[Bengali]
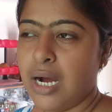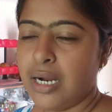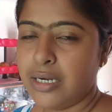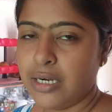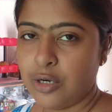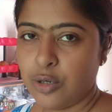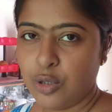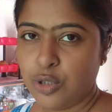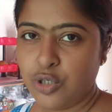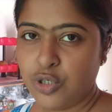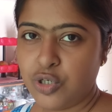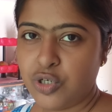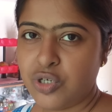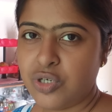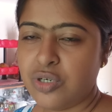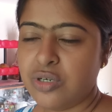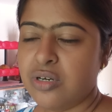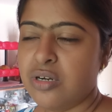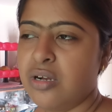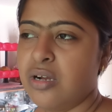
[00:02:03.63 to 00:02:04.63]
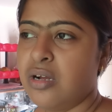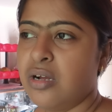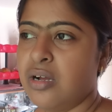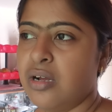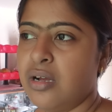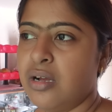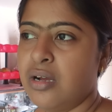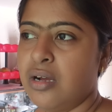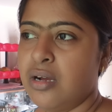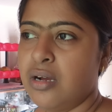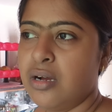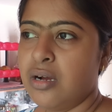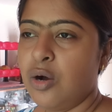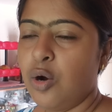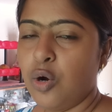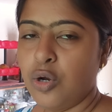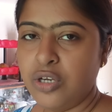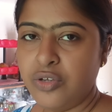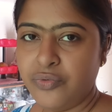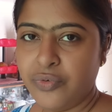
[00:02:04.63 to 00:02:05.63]
আনারস
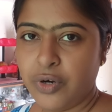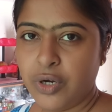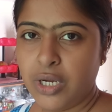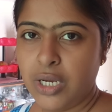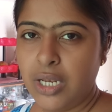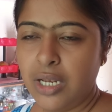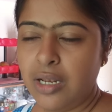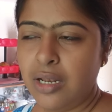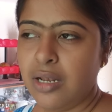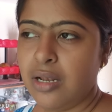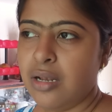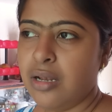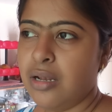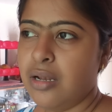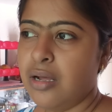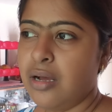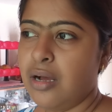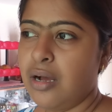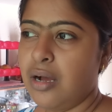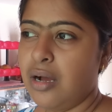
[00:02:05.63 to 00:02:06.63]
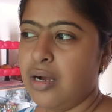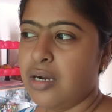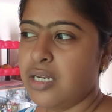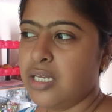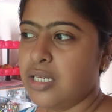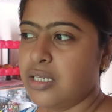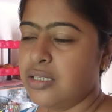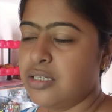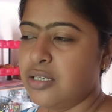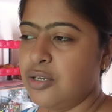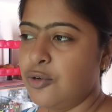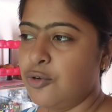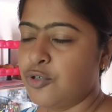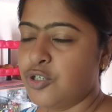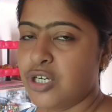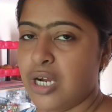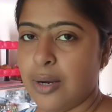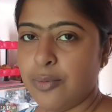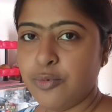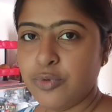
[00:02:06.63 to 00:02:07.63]
অলিভ অয়েল আর কি ছিল
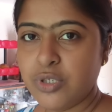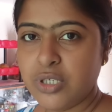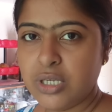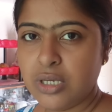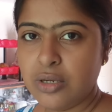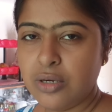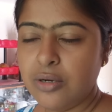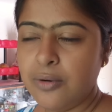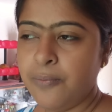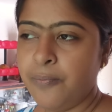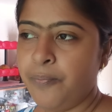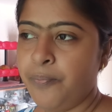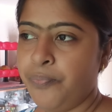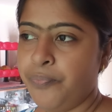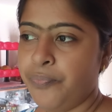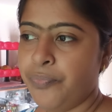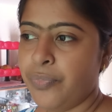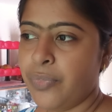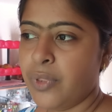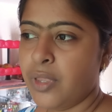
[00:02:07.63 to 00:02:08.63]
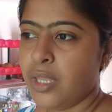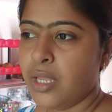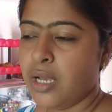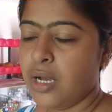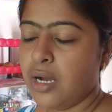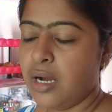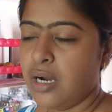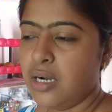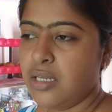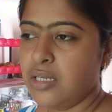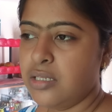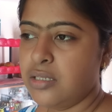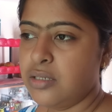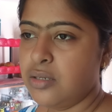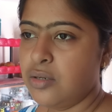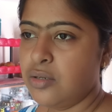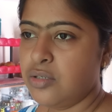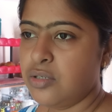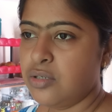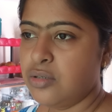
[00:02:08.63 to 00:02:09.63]
সাবু ছিল আর কি
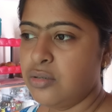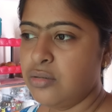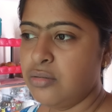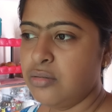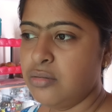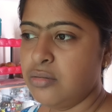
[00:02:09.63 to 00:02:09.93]
ছিল যেন